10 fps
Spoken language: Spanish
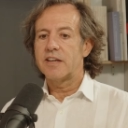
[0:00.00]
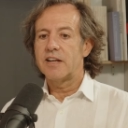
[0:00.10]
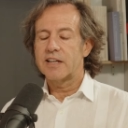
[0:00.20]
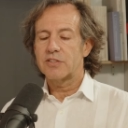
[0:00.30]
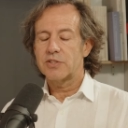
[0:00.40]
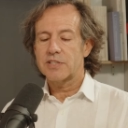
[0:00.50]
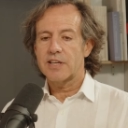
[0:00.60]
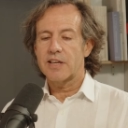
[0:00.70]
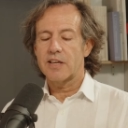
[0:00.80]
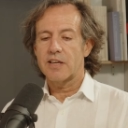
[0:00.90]
el caso es
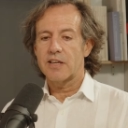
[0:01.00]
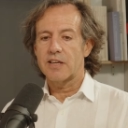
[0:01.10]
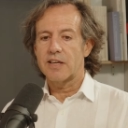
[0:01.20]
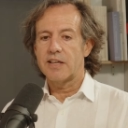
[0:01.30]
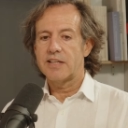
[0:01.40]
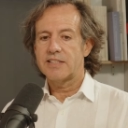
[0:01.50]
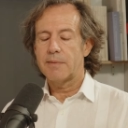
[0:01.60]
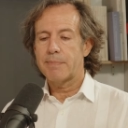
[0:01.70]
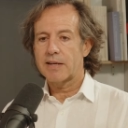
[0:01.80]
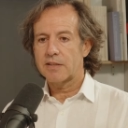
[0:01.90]
que en
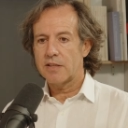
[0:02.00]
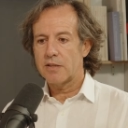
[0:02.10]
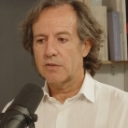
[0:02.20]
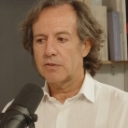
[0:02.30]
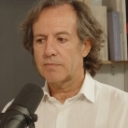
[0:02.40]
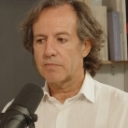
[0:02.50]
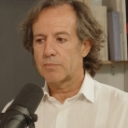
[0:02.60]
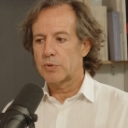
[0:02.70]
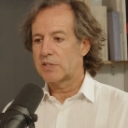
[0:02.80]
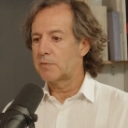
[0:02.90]
ese partido,
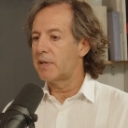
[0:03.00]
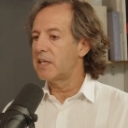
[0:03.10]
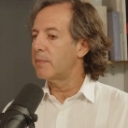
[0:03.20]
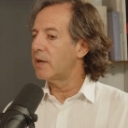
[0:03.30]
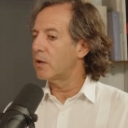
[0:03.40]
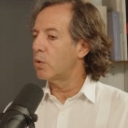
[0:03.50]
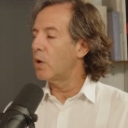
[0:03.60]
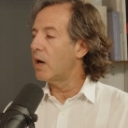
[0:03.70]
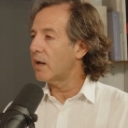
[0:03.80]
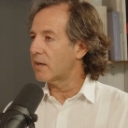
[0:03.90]
pues España va a
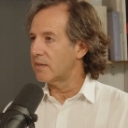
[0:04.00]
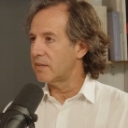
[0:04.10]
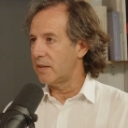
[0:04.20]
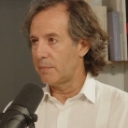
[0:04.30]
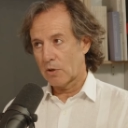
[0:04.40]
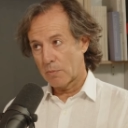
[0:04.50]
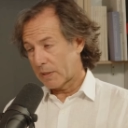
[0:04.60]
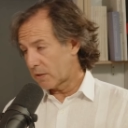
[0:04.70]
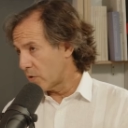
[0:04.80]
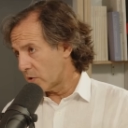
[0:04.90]
jugar el mejor
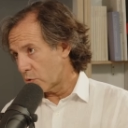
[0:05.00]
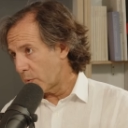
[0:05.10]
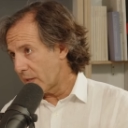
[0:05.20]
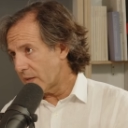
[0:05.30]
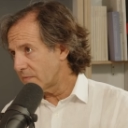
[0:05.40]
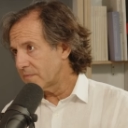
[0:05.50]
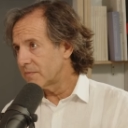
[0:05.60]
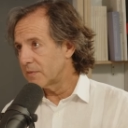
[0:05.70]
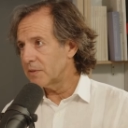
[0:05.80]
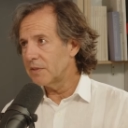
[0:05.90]
partido de su vida,
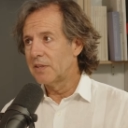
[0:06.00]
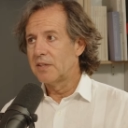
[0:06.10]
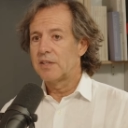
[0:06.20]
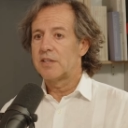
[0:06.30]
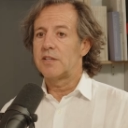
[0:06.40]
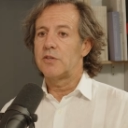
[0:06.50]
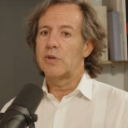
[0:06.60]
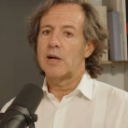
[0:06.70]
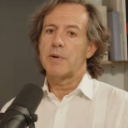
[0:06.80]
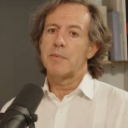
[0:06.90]
¿no? Y yo
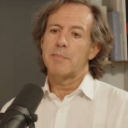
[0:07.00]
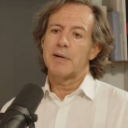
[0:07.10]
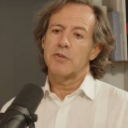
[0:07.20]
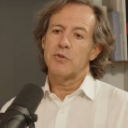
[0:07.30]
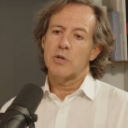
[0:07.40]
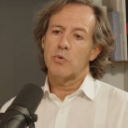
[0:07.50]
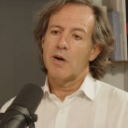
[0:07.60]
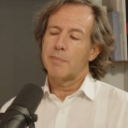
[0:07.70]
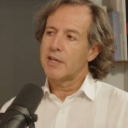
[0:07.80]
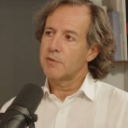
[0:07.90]
era el primer partido que
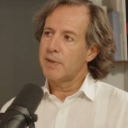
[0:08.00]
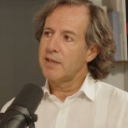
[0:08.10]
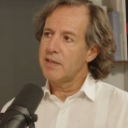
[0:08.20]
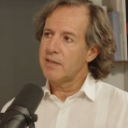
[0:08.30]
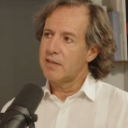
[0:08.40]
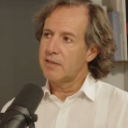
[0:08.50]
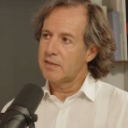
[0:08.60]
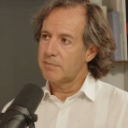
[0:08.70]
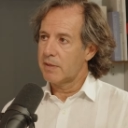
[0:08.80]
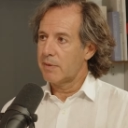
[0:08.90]
jugaba para España,
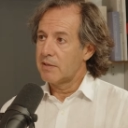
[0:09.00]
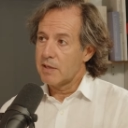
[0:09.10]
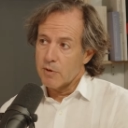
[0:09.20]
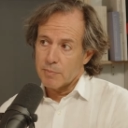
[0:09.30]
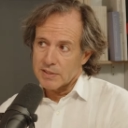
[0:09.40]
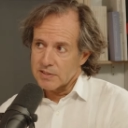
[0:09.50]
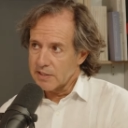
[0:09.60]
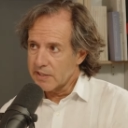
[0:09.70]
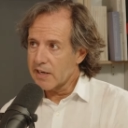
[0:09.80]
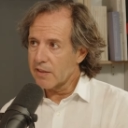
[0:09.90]
me habían llamado para ser
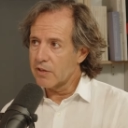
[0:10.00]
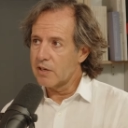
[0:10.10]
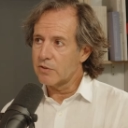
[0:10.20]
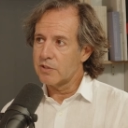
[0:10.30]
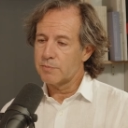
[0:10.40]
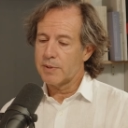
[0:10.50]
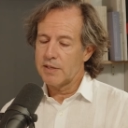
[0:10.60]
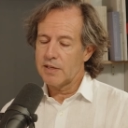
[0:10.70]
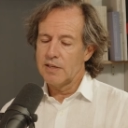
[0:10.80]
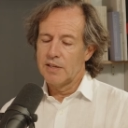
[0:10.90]
internacional con
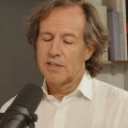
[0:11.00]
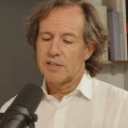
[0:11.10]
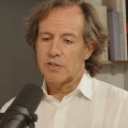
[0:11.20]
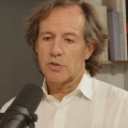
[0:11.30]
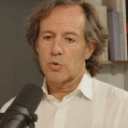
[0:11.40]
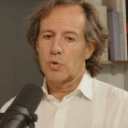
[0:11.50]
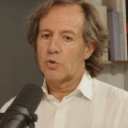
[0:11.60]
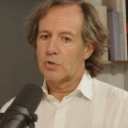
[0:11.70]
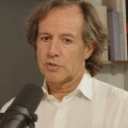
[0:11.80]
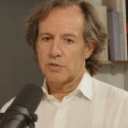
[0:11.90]
España, y yo
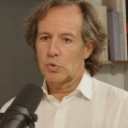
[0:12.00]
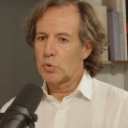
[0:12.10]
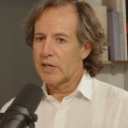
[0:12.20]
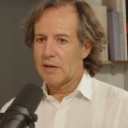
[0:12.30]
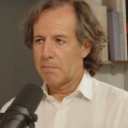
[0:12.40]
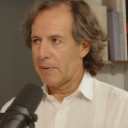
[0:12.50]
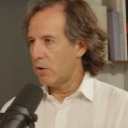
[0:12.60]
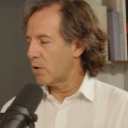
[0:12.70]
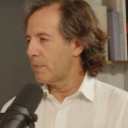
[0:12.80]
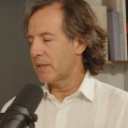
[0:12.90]
juego sin duda el
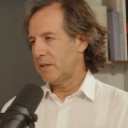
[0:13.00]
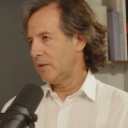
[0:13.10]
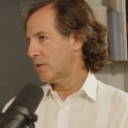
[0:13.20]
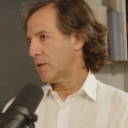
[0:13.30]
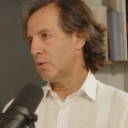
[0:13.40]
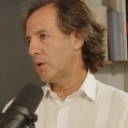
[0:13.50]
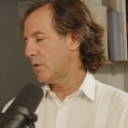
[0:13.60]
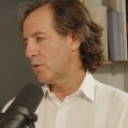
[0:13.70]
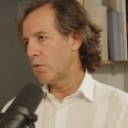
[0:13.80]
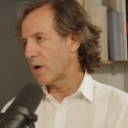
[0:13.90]
peor partido que he
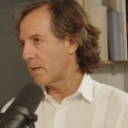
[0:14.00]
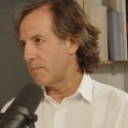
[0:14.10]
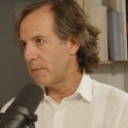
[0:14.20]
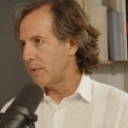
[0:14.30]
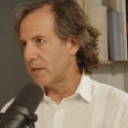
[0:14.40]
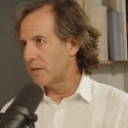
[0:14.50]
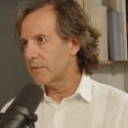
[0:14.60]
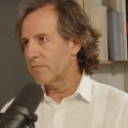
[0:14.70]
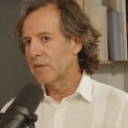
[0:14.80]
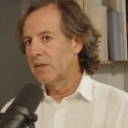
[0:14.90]
jugado nunca en mi vida, ¿no?